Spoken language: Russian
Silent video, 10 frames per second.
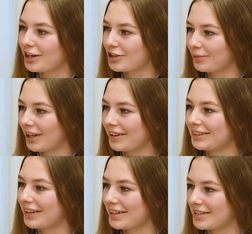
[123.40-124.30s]
скажем так,
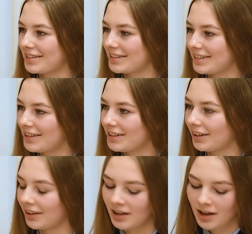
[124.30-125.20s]
тратятся
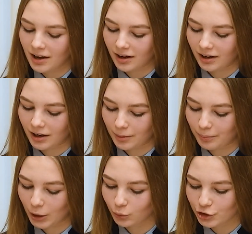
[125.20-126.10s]
деньги,
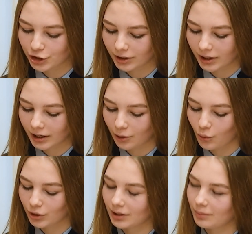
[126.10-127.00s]
полученные
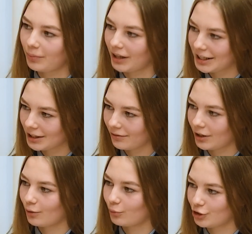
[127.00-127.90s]
от
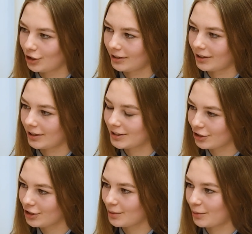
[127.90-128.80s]
платного обучения.
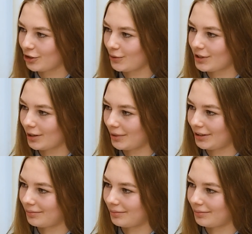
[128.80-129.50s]
Расскажите, пожалуйста, об